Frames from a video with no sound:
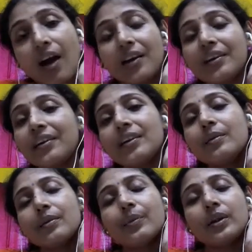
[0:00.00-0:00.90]
আর্টারি
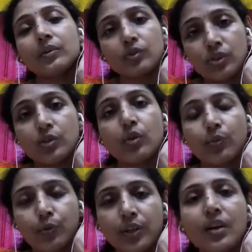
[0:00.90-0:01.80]
মানে হচ্ছে
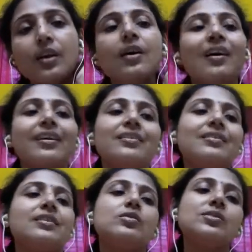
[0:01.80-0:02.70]
ধমনী
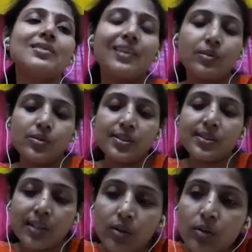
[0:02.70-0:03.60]
আর্টারিওস্ক্লেরোসিস
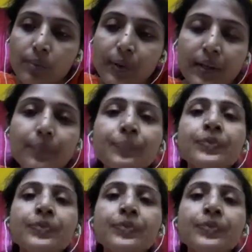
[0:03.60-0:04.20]
কি হতে পারে